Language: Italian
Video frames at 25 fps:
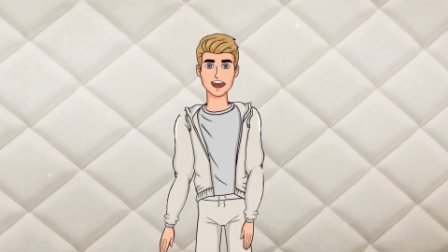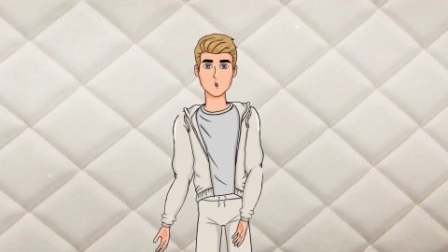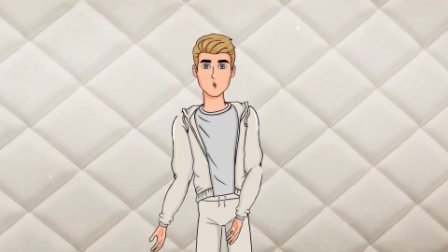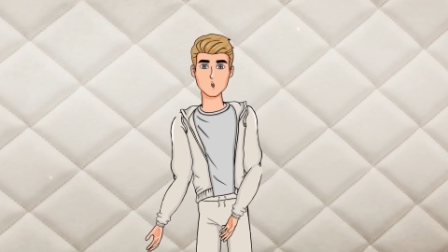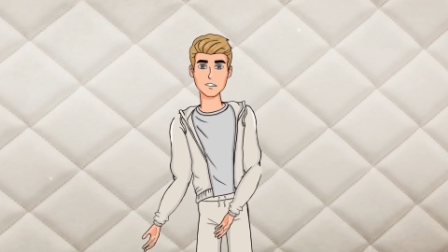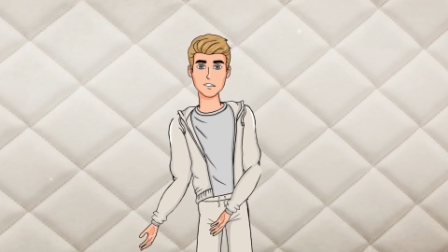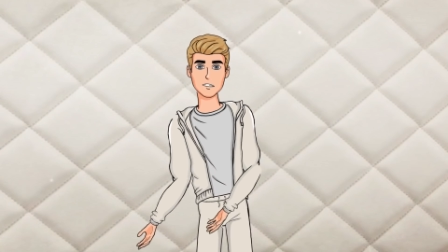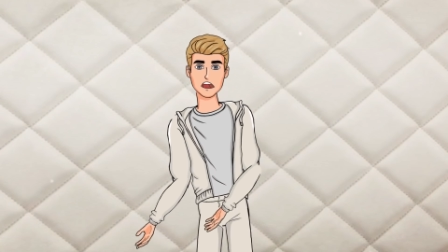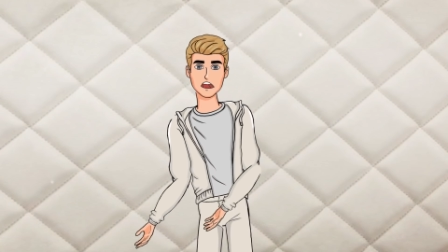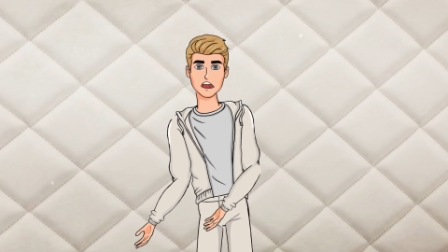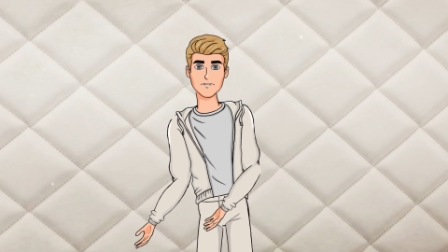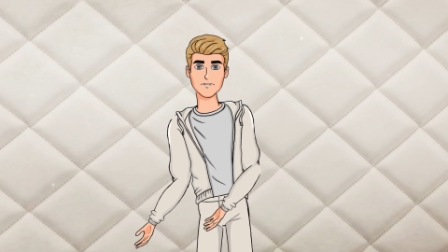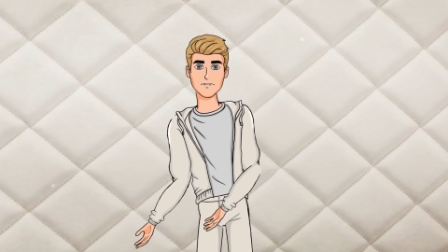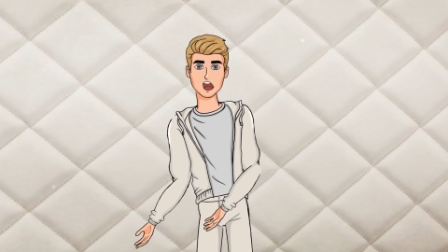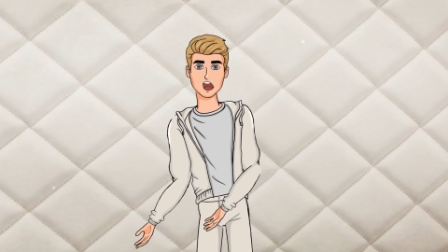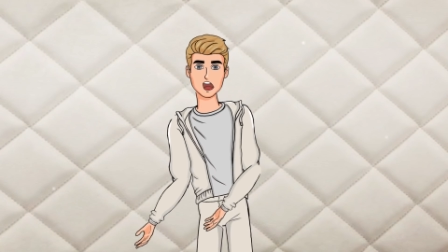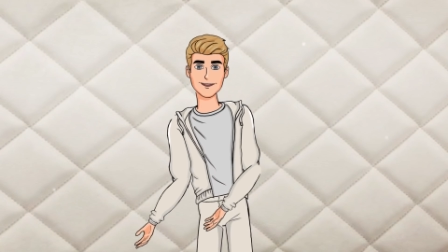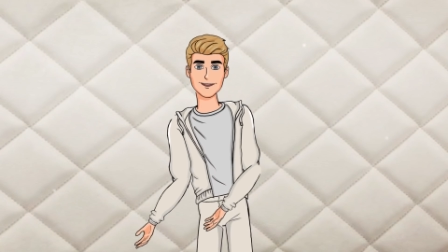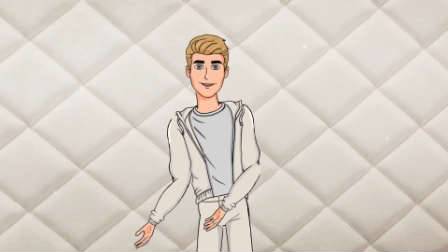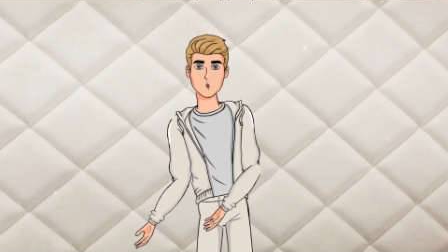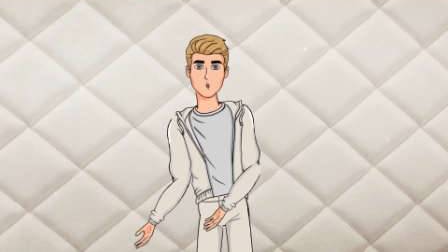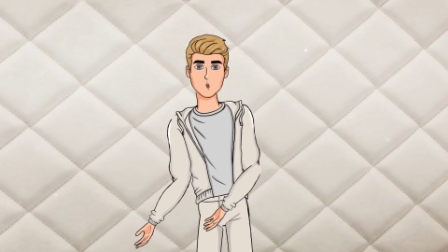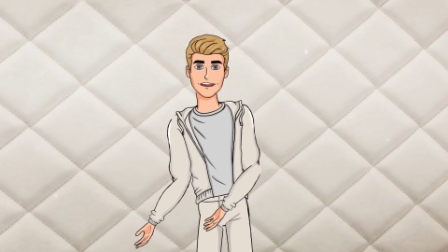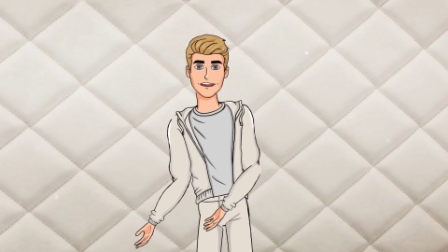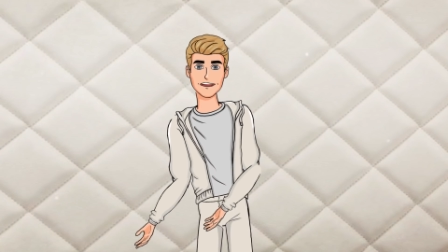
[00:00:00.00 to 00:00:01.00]
e le scale
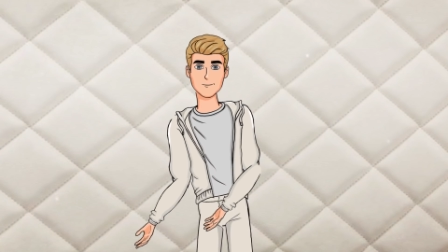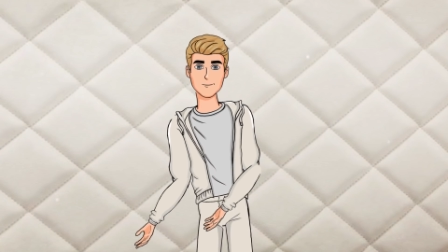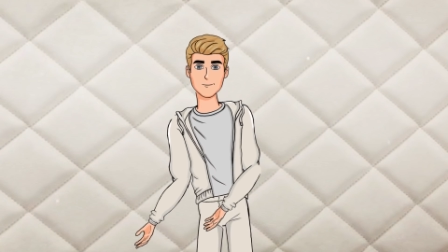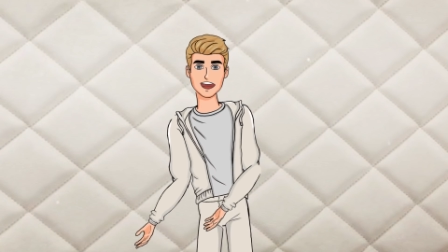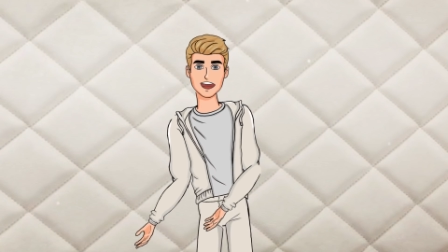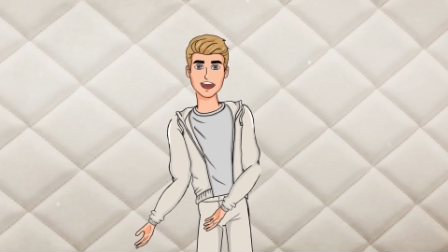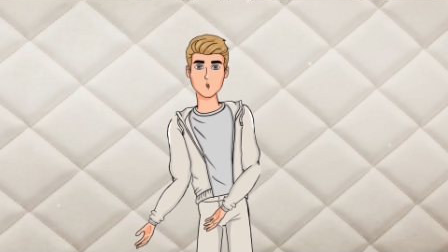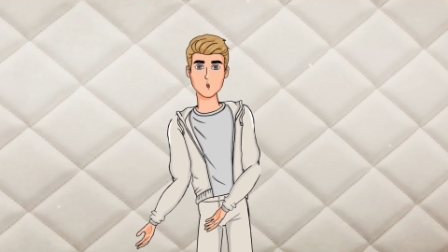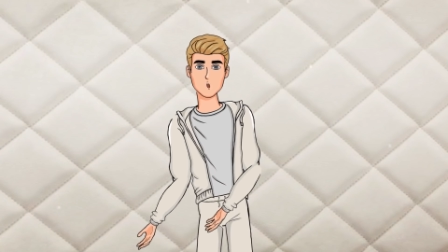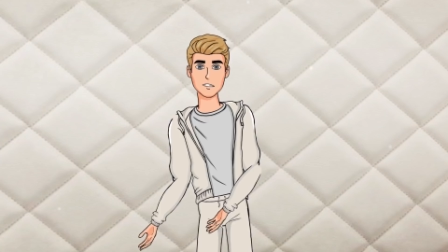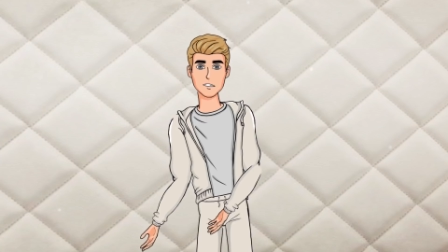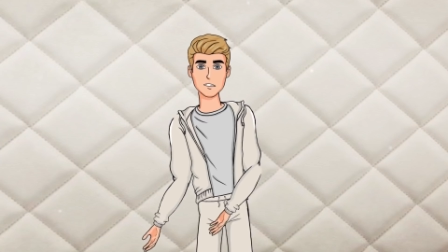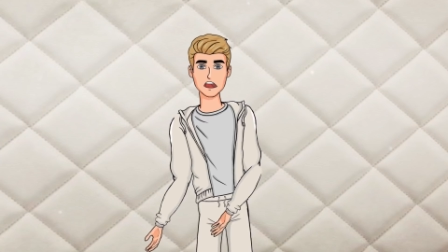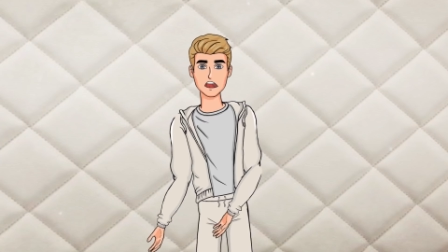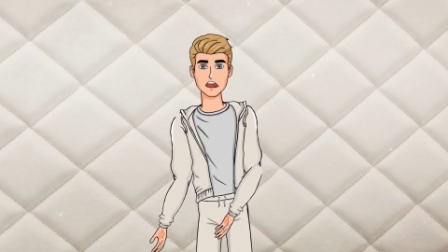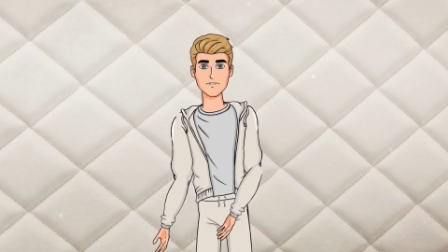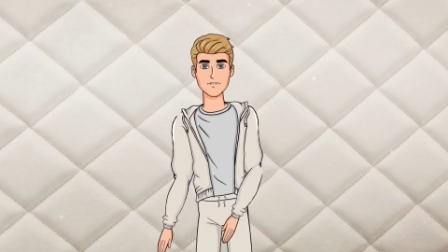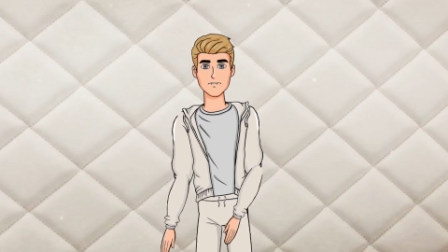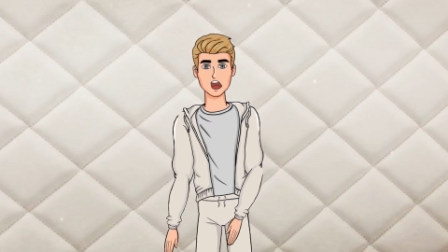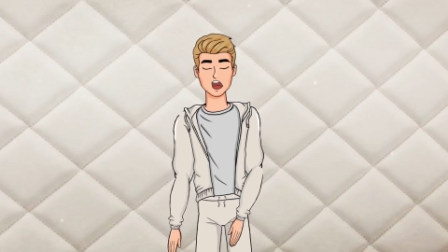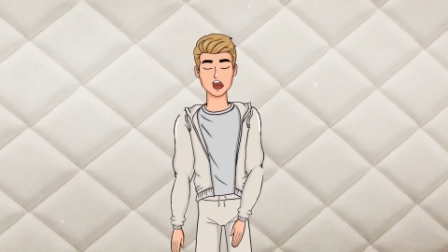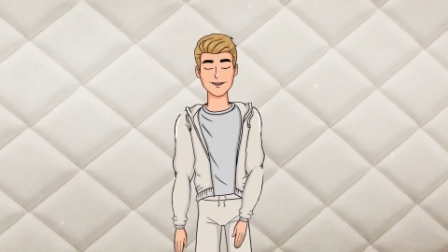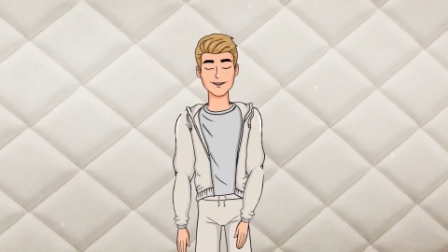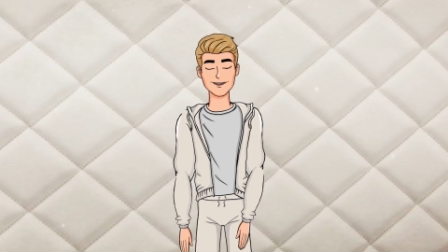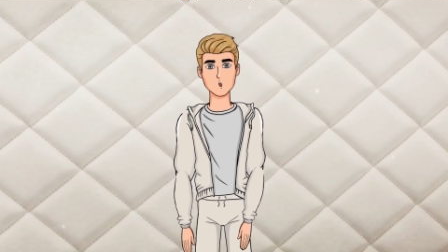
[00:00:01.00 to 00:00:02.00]
che conducevano al
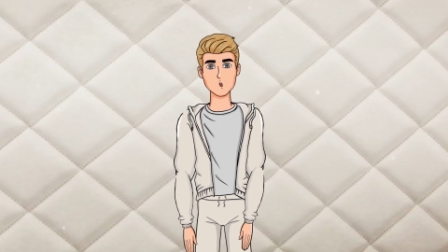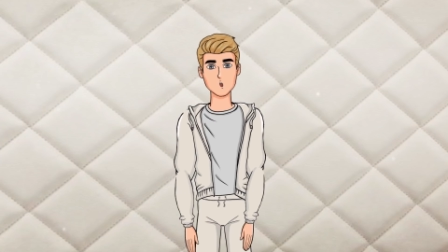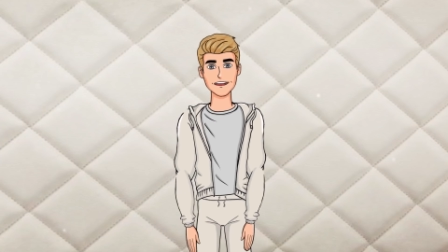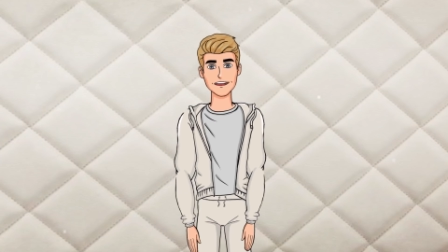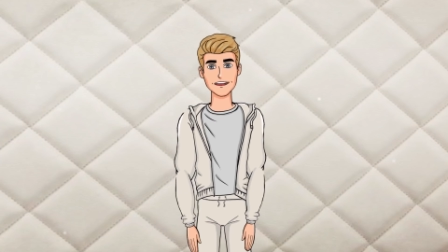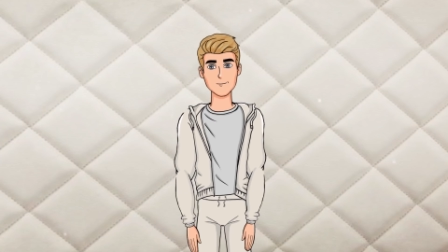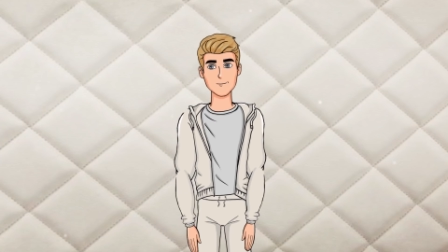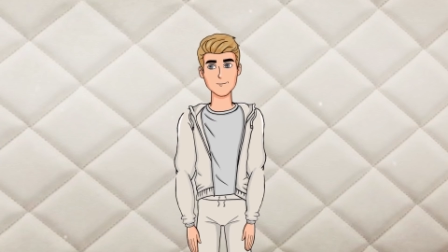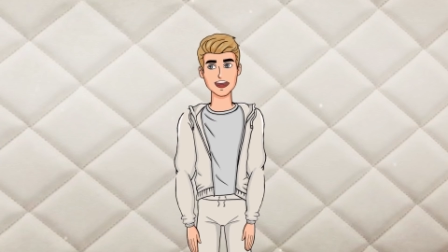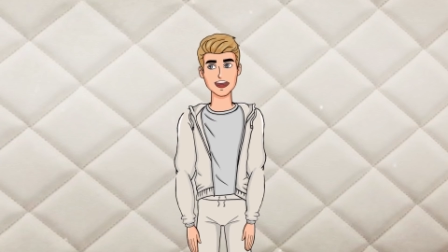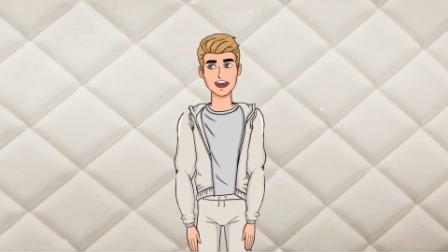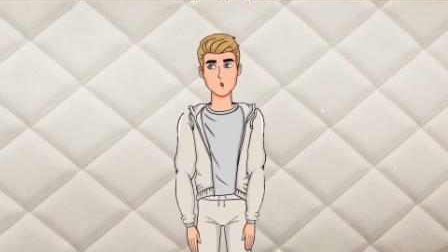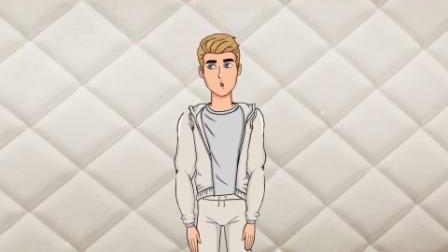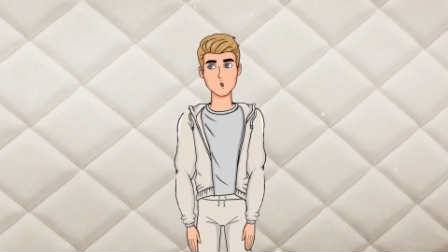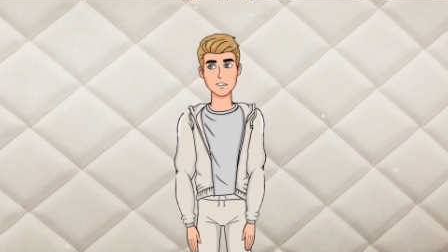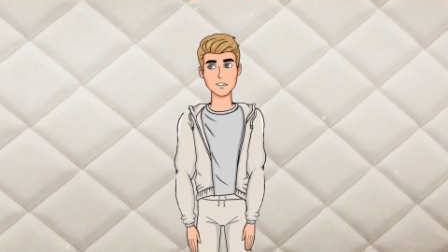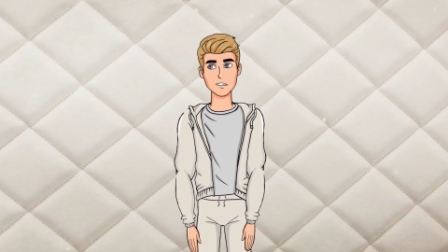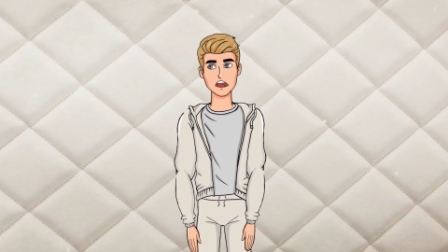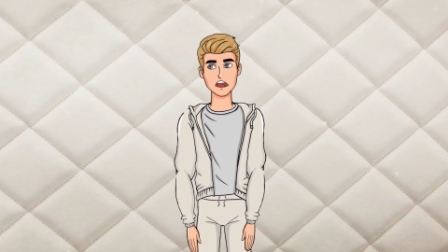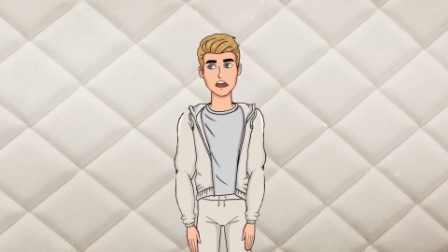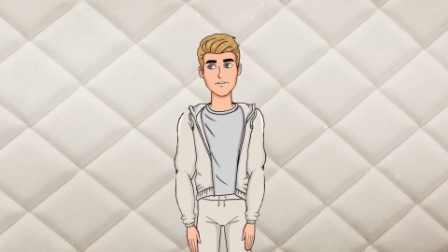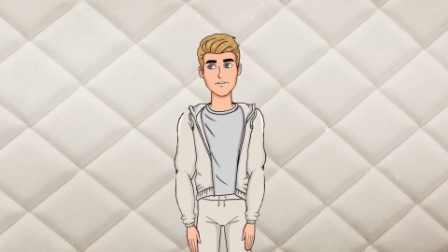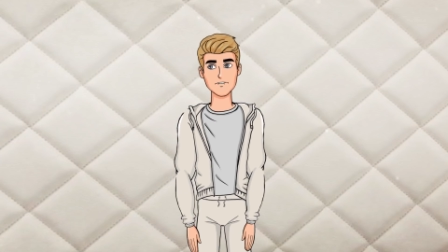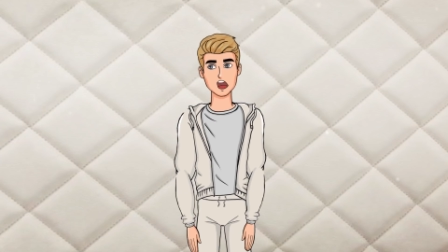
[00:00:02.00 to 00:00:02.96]
piano inferiore.